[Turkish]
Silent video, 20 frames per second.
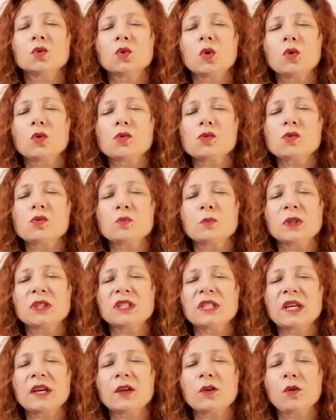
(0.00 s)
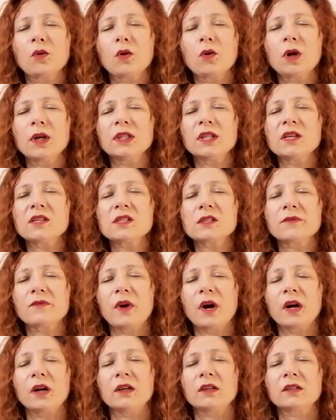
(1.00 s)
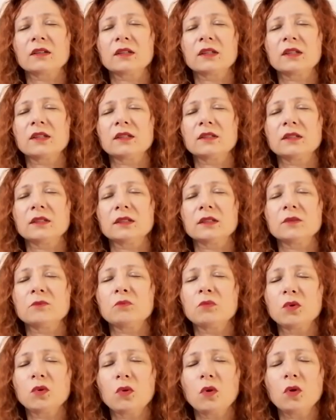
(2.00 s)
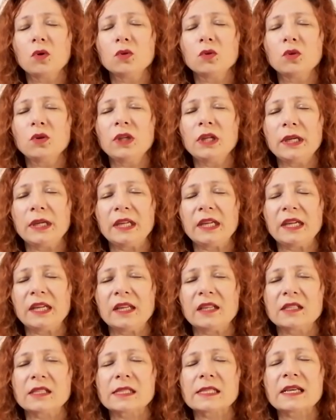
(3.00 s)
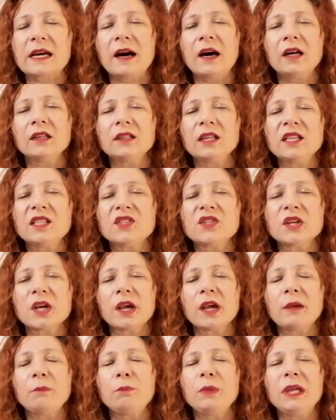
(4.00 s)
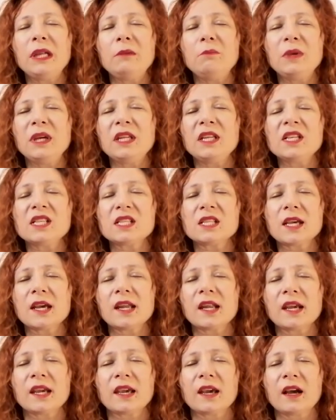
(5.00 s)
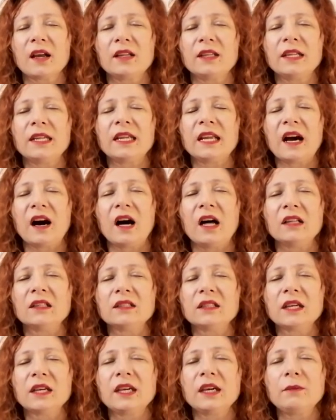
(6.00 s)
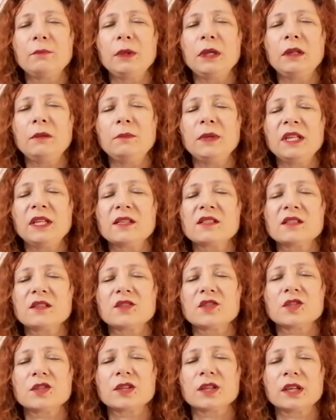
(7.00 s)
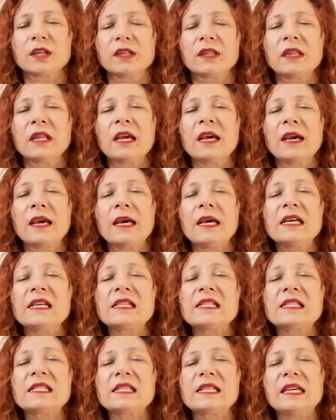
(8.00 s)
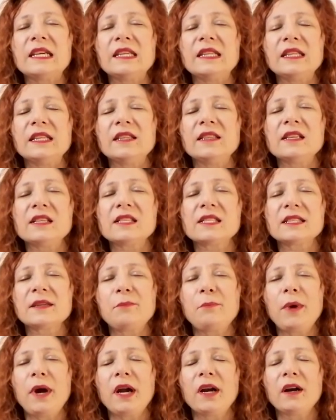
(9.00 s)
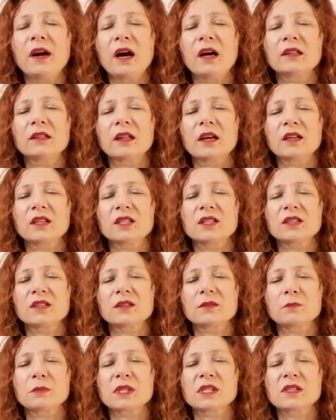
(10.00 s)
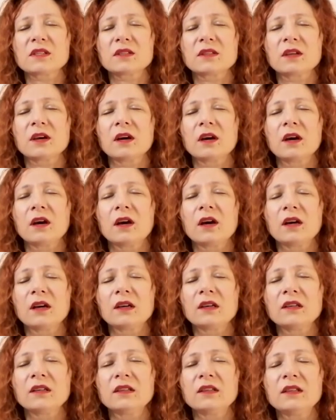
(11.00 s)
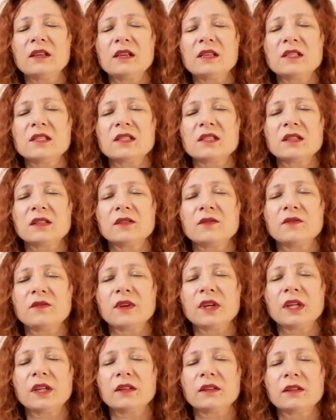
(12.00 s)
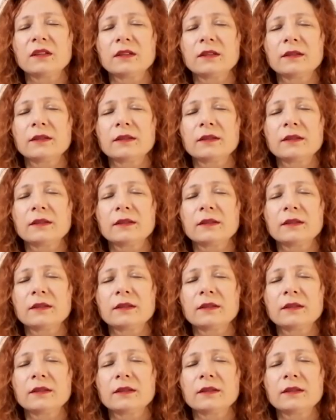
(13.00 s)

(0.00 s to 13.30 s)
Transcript: Taurus Mate Gökadası varlıklarının bu konuyla ilgili sadece bilmeniz gerekenleri anlayabilmeniz için zihninizi berraklaştırmasına izin verin.